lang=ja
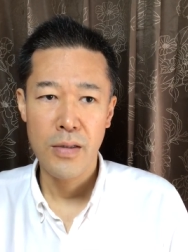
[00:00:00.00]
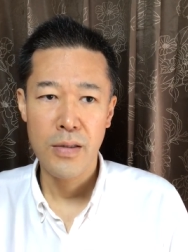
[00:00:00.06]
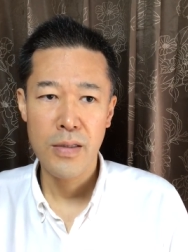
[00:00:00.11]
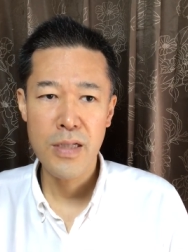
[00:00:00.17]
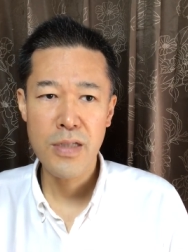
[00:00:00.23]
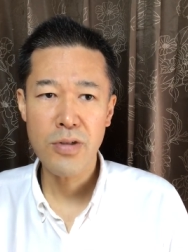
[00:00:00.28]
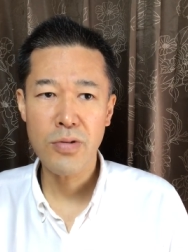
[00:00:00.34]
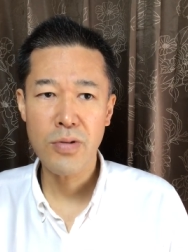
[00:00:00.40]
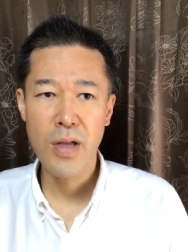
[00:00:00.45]

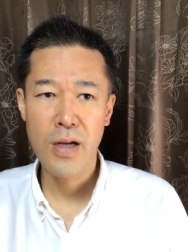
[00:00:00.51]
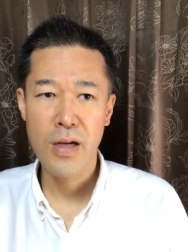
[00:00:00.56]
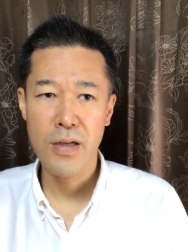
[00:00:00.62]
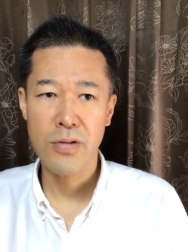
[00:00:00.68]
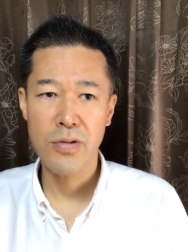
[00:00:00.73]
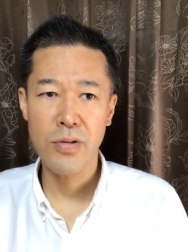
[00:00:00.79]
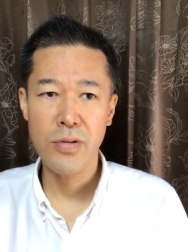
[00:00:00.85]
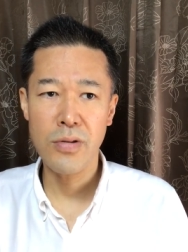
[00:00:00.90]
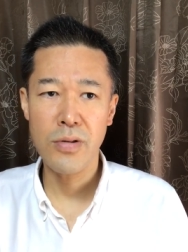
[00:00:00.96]
20代から
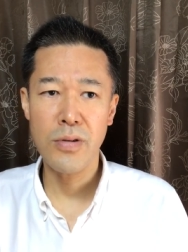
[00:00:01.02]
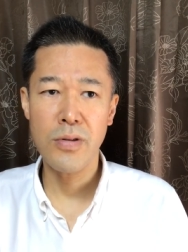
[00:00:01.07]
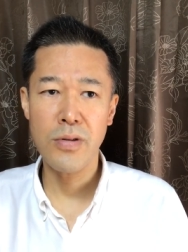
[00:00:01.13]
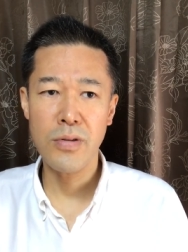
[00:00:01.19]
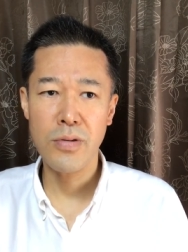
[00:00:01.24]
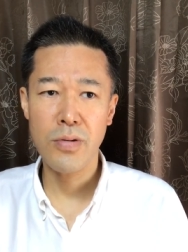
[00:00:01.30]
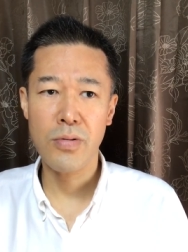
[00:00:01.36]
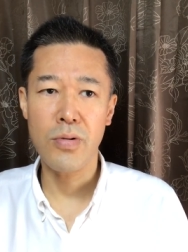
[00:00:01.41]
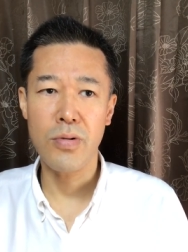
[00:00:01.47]

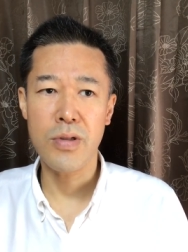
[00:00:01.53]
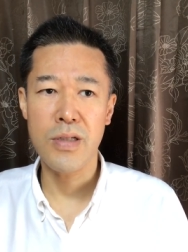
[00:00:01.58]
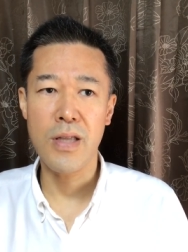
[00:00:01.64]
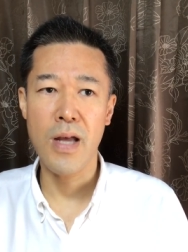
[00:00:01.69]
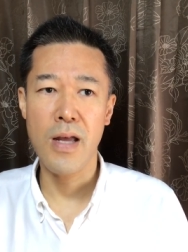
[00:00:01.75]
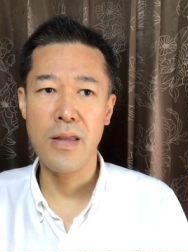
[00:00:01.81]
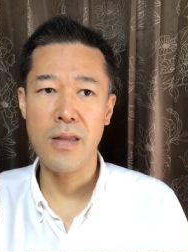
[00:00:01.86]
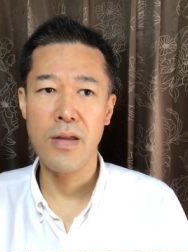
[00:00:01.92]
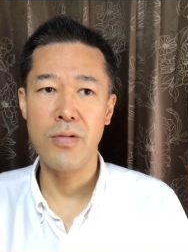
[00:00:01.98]
ずっとこう
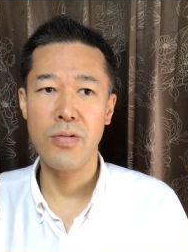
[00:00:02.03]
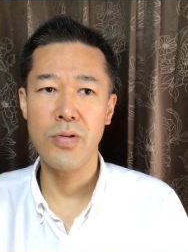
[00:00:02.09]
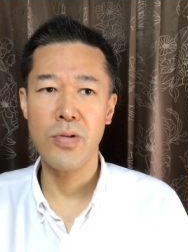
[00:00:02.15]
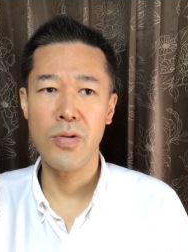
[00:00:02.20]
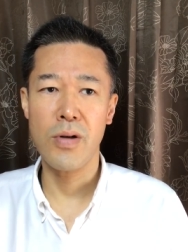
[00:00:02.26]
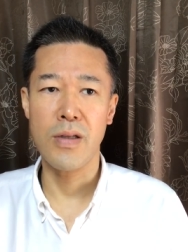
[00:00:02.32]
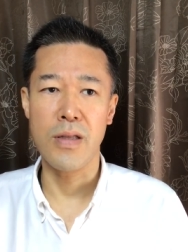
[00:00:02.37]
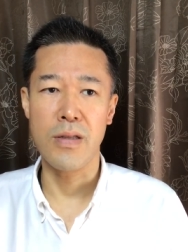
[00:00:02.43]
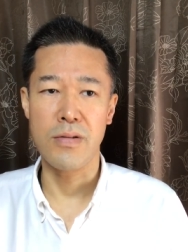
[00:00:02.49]
鍛えてる
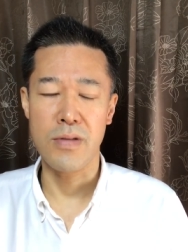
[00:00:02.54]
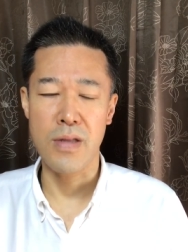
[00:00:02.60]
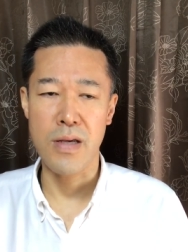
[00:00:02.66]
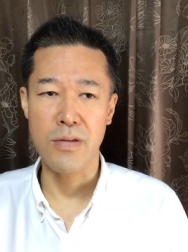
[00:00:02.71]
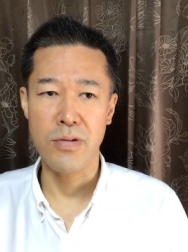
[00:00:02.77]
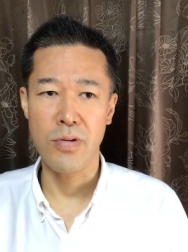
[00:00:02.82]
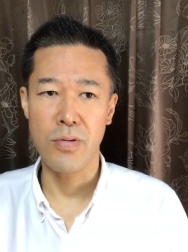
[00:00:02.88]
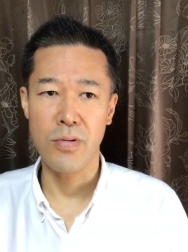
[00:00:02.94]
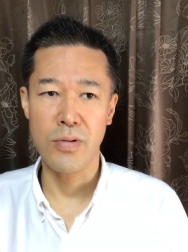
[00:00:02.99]
人がです
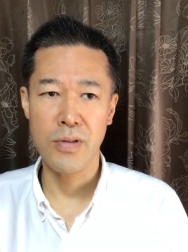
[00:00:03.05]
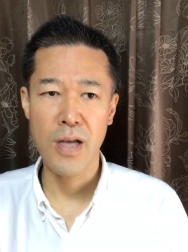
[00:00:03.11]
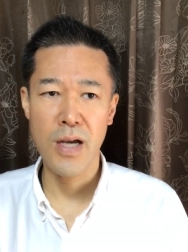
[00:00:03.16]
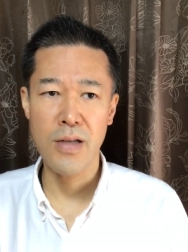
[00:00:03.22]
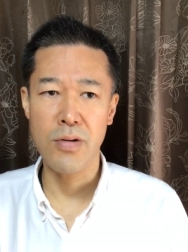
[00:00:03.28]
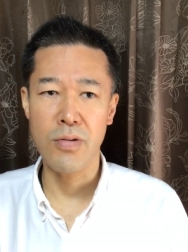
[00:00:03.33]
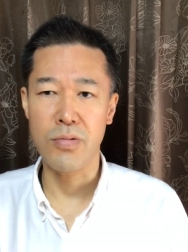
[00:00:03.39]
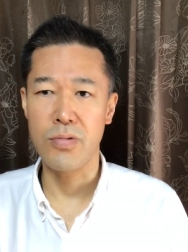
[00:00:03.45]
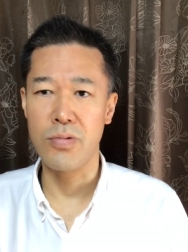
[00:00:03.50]
ねその
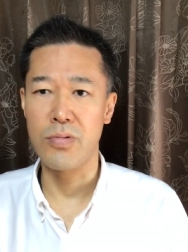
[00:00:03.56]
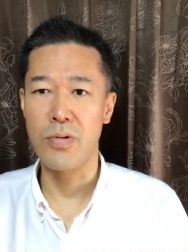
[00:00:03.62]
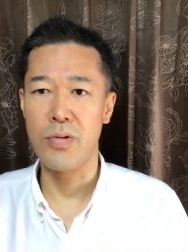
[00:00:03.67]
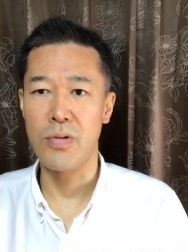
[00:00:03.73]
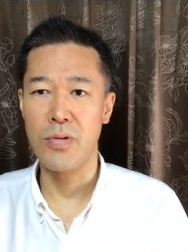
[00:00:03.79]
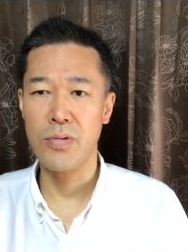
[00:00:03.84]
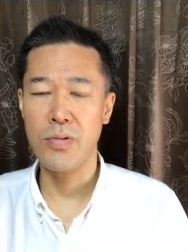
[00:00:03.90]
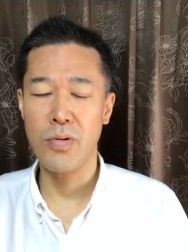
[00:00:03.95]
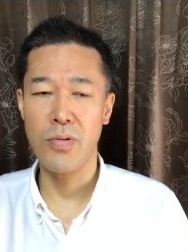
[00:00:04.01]
体力
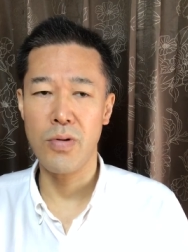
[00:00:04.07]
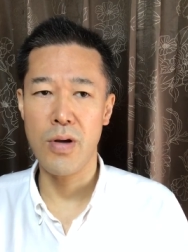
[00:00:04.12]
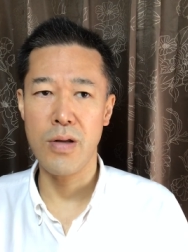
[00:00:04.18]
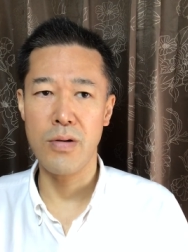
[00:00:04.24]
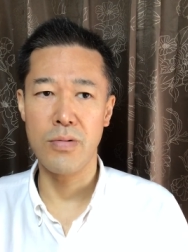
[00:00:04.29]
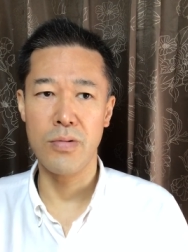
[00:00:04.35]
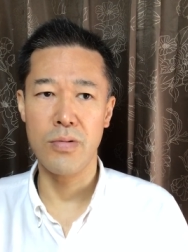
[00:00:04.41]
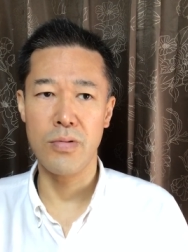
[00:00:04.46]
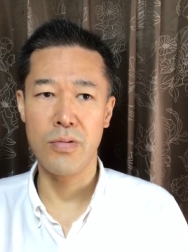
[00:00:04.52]
を衰え
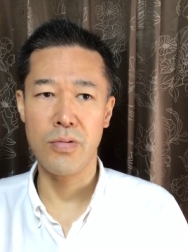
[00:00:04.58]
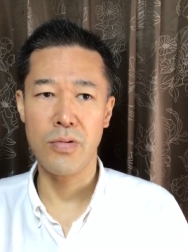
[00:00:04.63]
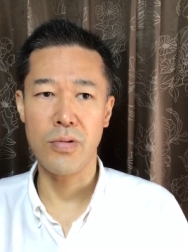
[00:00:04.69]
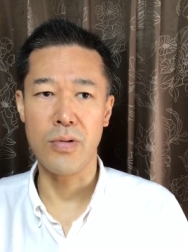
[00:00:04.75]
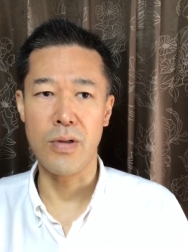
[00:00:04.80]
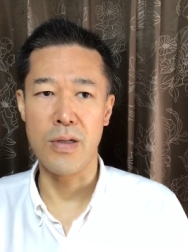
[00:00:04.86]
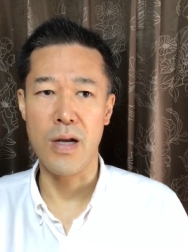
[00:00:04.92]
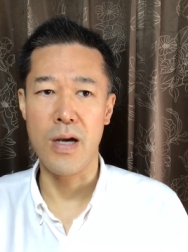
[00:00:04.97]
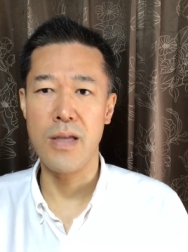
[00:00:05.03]
るこ
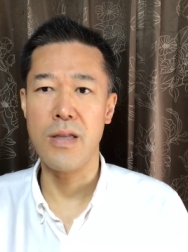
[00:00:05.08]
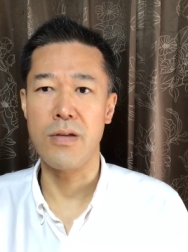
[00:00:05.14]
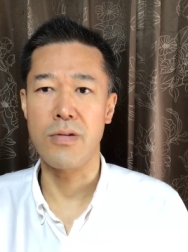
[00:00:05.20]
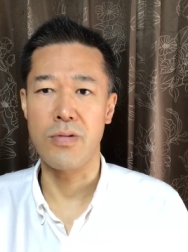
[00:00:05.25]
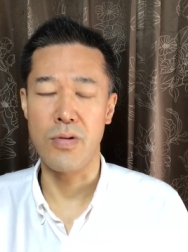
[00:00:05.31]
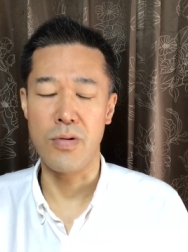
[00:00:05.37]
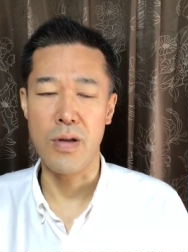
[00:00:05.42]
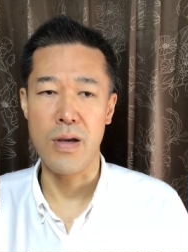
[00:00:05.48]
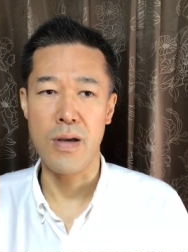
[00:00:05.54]
とはないで
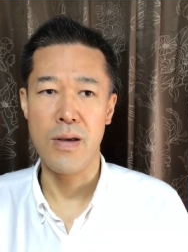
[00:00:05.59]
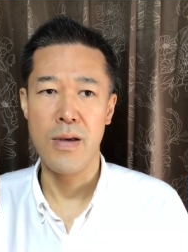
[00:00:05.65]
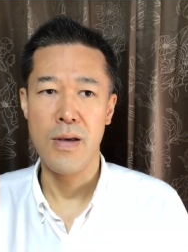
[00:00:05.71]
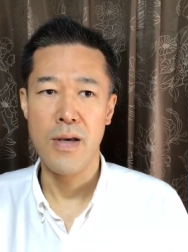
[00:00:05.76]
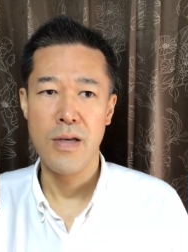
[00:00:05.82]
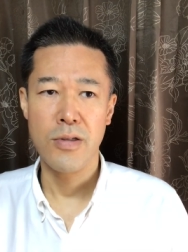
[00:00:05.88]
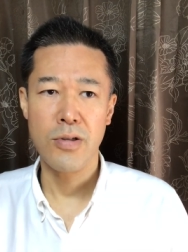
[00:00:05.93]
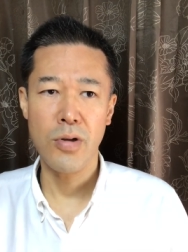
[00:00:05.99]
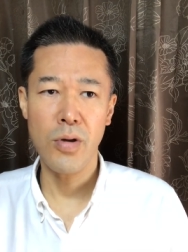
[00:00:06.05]
すよね。
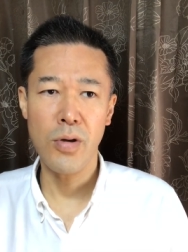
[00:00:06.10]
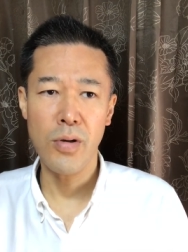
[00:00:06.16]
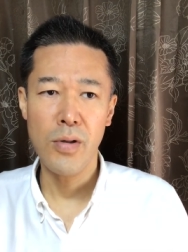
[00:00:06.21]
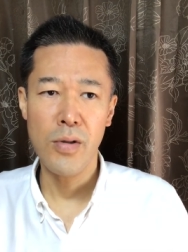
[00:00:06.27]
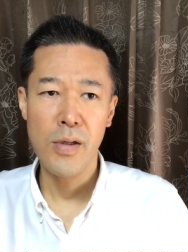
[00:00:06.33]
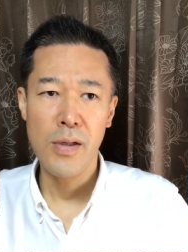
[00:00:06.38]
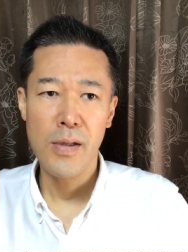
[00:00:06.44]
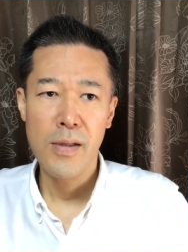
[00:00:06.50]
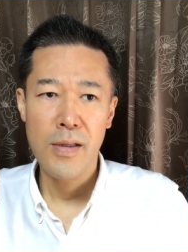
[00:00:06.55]
その
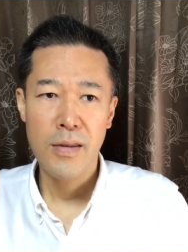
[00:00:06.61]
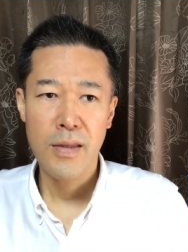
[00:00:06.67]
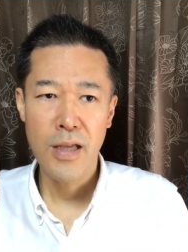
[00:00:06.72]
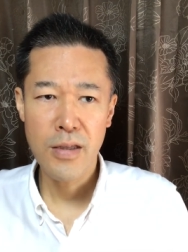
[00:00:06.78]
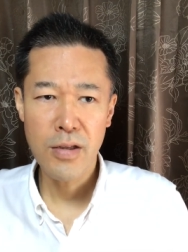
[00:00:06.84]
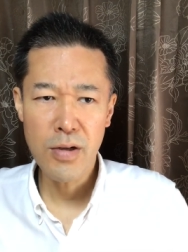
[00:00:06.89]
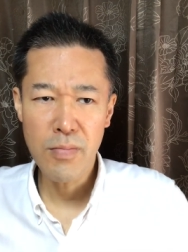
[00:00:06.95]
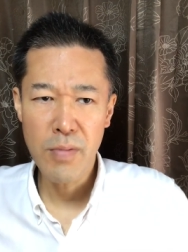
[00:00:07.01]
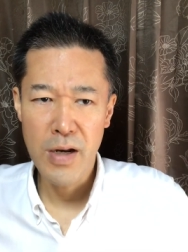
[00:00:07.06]

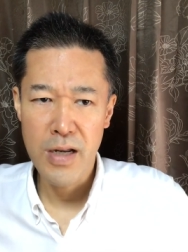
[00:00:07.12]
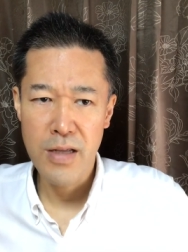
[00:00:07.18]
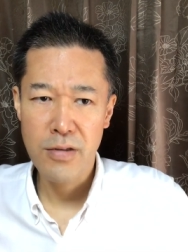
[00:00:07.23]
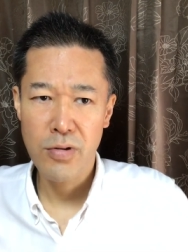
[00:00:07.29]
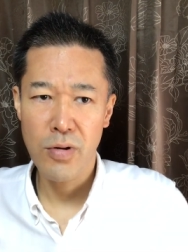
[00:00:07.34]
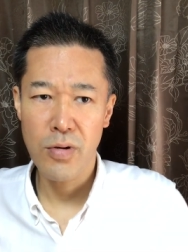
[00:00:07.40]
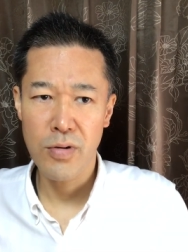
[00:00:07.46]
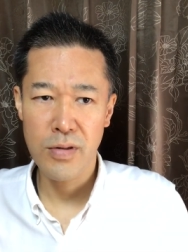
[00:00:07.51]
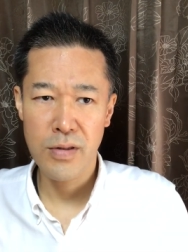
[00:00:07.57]
例えばね
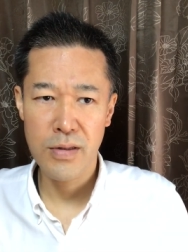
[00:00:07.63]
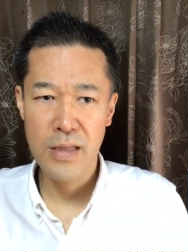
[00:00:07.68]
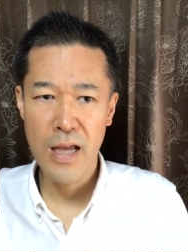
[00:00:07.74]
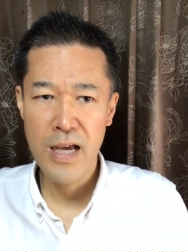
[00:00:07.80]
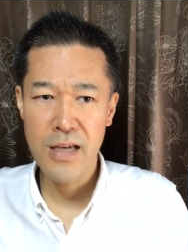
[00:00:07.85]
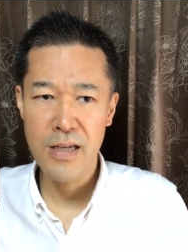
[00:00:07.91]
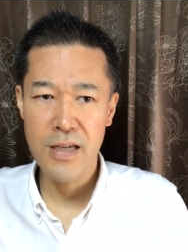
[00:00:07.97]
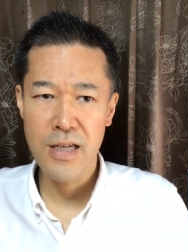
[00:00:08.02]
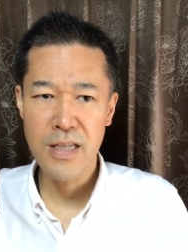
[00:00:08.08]
その
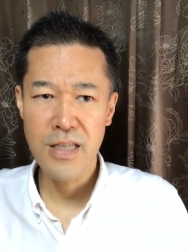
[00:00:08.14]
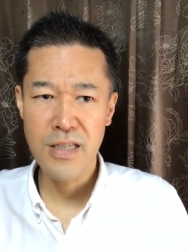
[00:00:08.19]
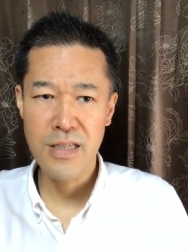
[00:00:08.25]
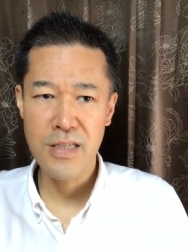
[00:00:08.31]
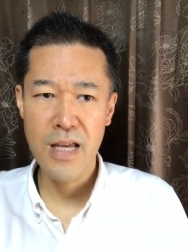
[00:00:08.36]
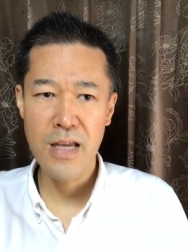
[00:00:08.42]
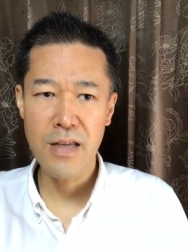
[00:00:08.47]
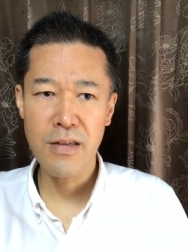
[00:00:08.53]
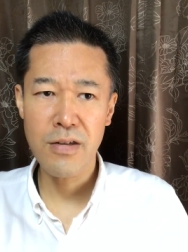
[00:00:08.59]
第一
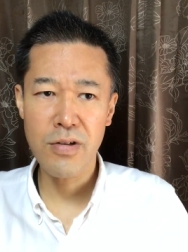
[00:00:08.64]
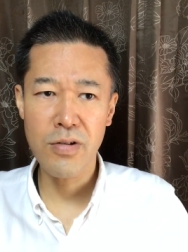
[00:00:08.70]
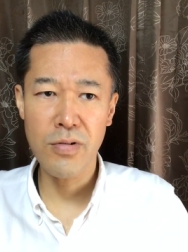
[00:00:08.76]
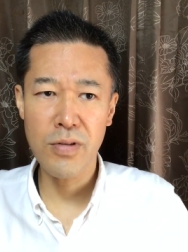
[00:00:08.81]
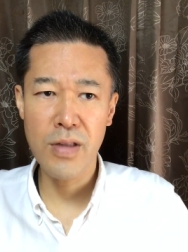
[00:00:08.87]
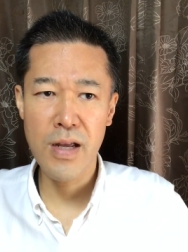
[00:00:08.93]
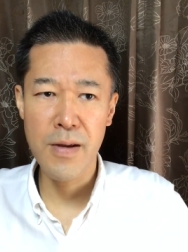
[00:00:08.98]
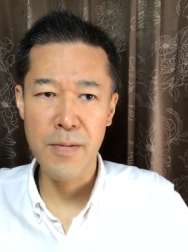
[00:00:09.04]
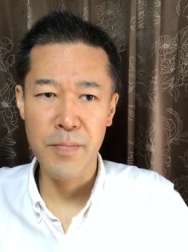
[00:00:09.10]
線
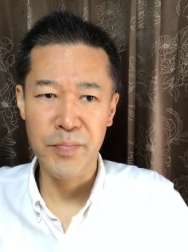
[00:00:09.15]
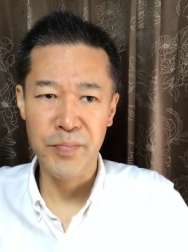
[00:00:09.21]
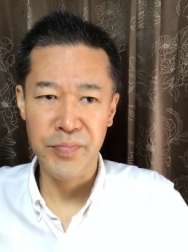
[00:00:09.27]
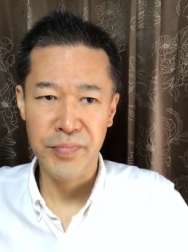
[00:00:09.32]
級で